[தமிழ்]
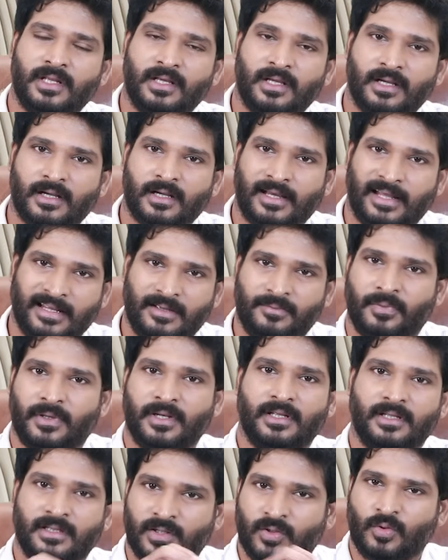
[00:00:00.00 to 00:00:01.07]
நீங்கள் கனெக்ட்
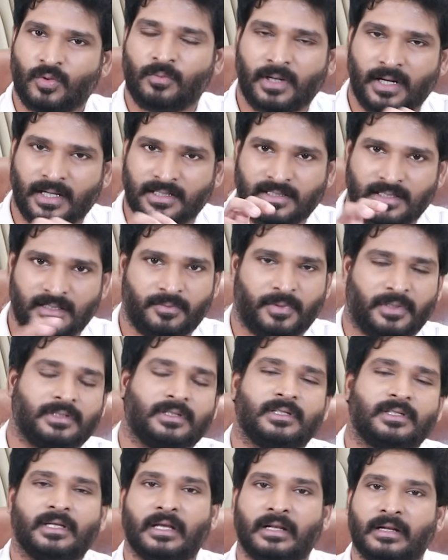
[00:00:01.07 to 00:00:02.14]
பண்ணி இந்த கும்பராசியில்
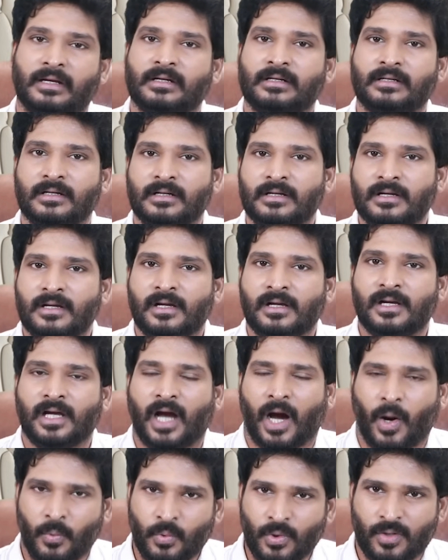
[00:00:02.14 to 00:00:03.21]
பிறந்திருந்தீங்கன்னா
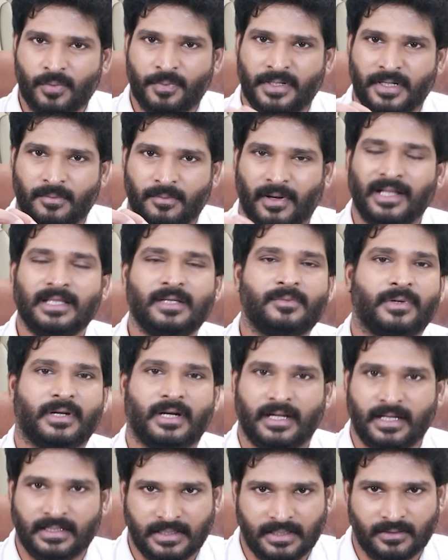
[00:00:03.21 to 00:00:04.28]
அவ்வளோ பெரிய பாதிப்பை
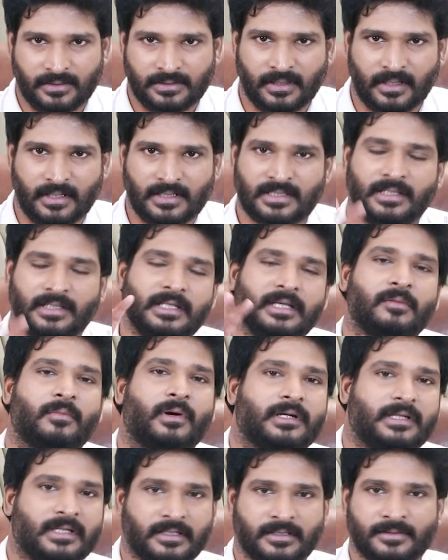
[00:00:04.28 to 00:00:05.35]
ரெண்டாயிரத்தி இருபத்தி நாலில் சந்திக்க
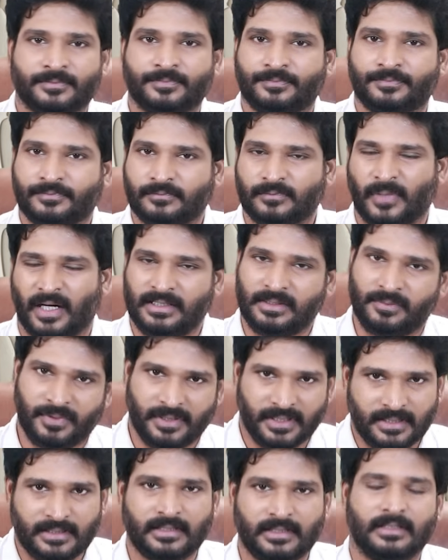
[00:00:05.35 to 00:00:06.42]
மாட்டீங்க பாதிப்பு
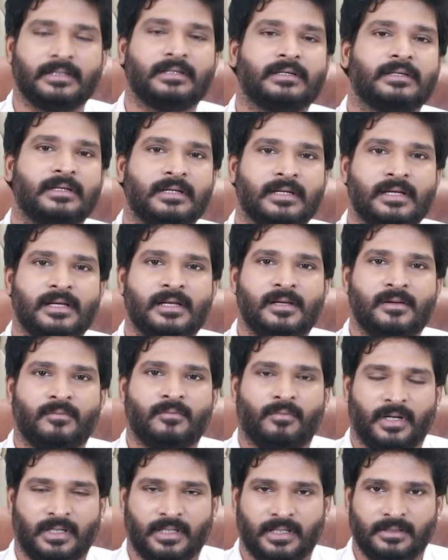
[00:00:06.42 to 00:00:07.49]
இருக்குது
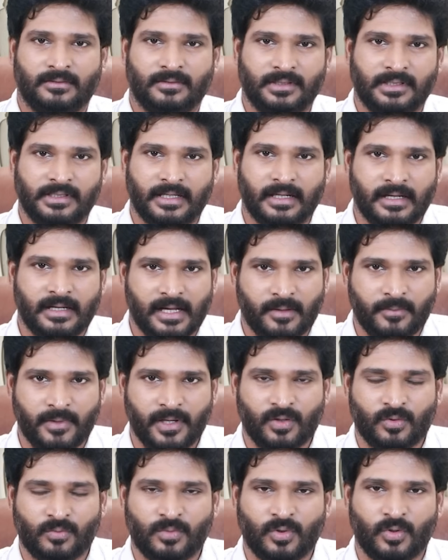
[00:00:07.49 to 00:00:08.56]
பட் அது வந்து எல்லாமே
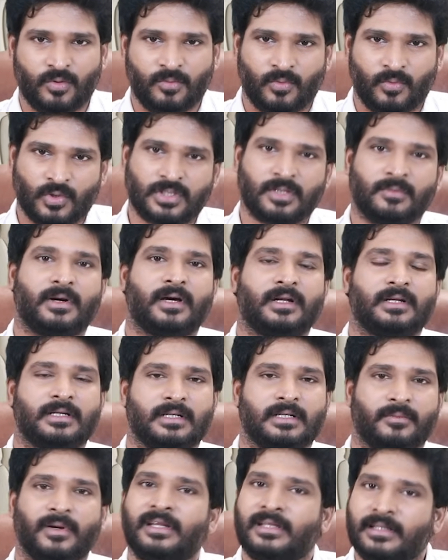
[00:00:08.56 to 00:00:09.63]
ரொம்ப ஒரு மோசமாக
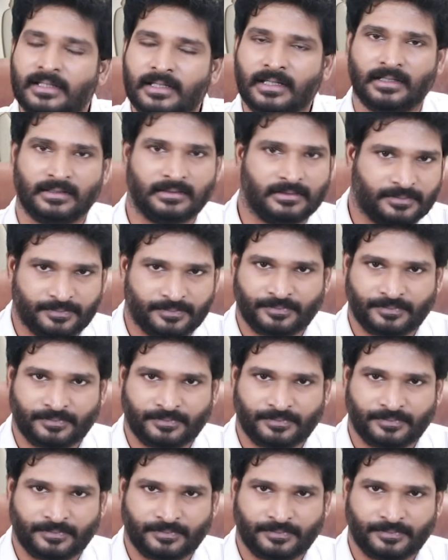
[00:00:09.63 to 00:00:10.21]
இருக்குன்ற மாதிரி இருக்காது